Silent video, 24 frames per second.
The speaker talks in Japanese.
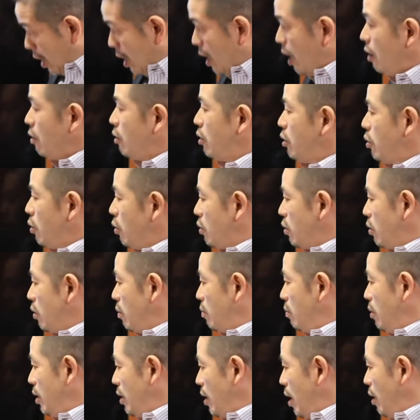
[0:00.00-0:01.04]
ある一つの
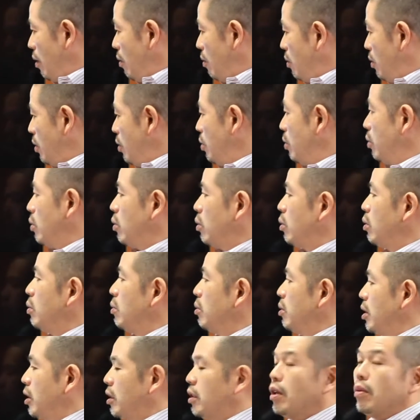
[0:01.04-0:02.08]
美点を日本の子
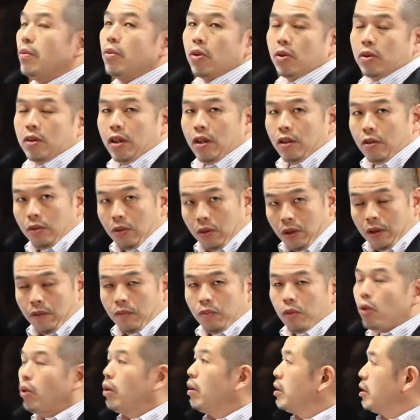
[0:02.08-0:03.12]
供たちは持っているとか
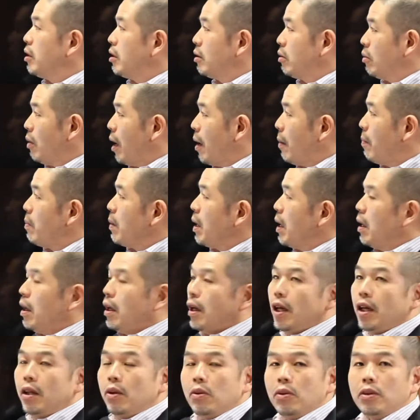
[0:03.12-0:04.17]
これは実は
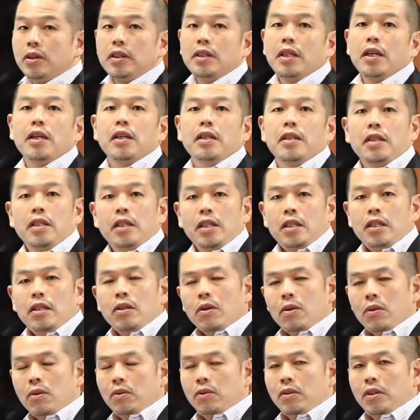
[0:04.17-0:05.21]
江戸時代に日
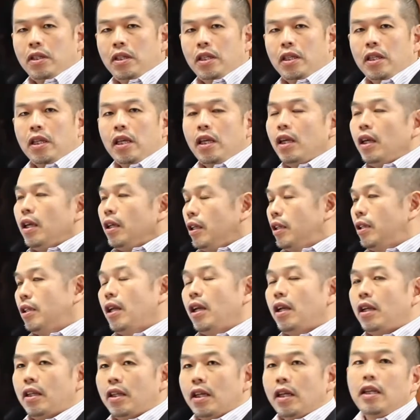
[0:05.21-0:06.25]
本に来
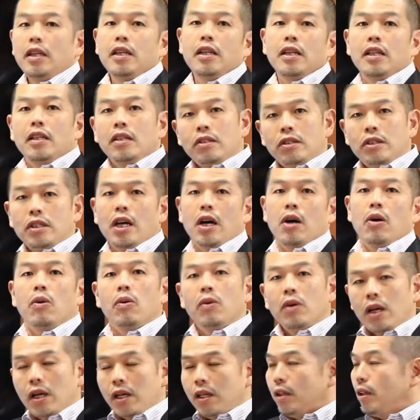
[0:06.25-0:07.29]
ていたイギリスや
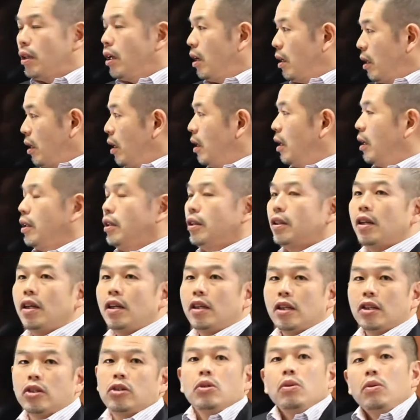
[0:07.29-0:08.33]
オランダから来て
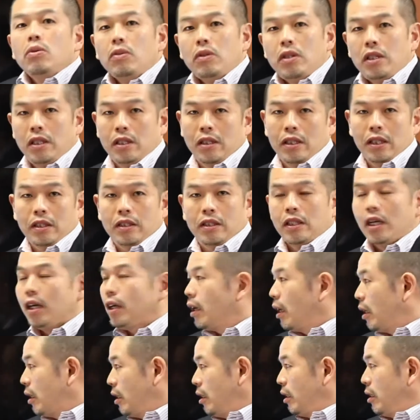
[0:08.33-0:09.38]
いた商人たちが
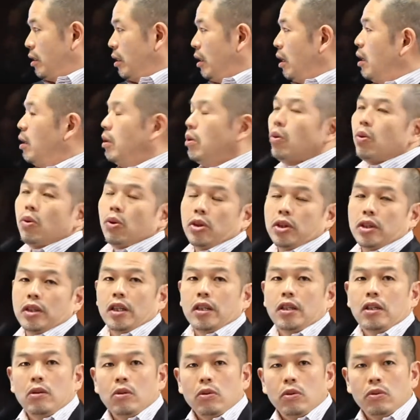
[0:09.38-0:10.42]
書き残し
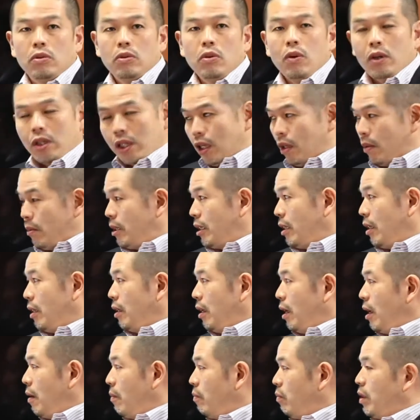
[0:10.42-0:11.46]
た記録を渡辺さん
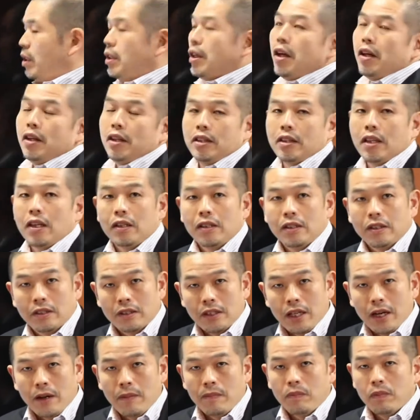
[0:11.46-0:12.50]
が整理したんです
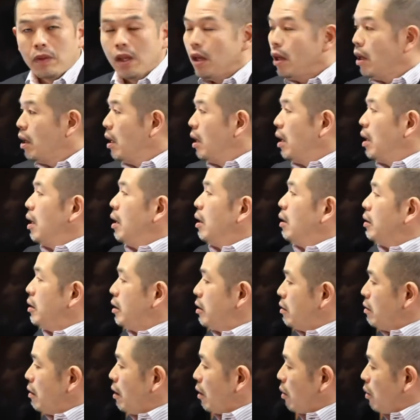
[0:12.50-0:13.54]
が
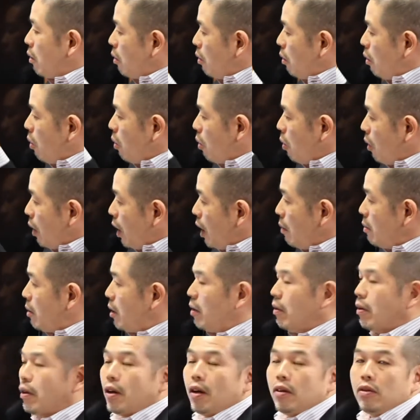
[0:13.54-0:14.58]
実はここから見
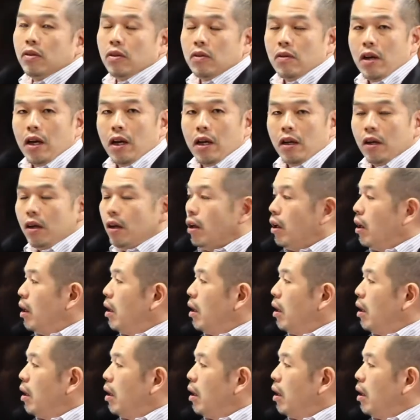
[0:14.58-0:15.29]
て分かるのは